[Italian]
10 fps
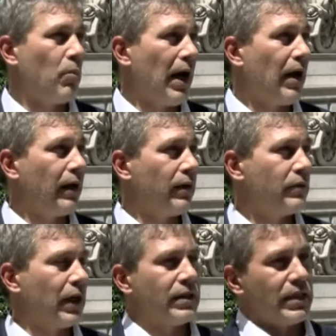ma
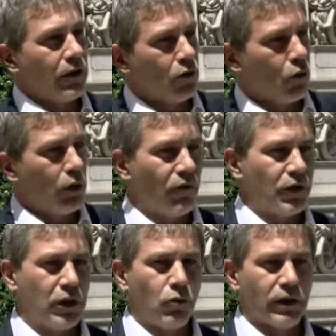transendo, quindi
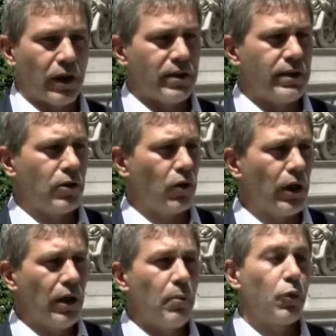facendo una
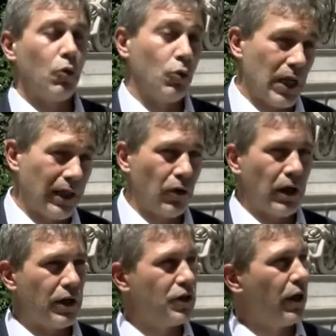transizione usando
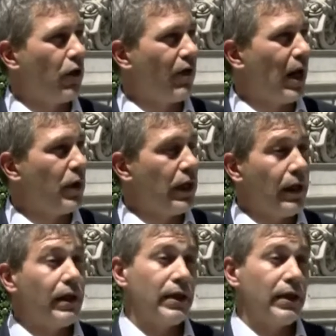le energie rinnovabili,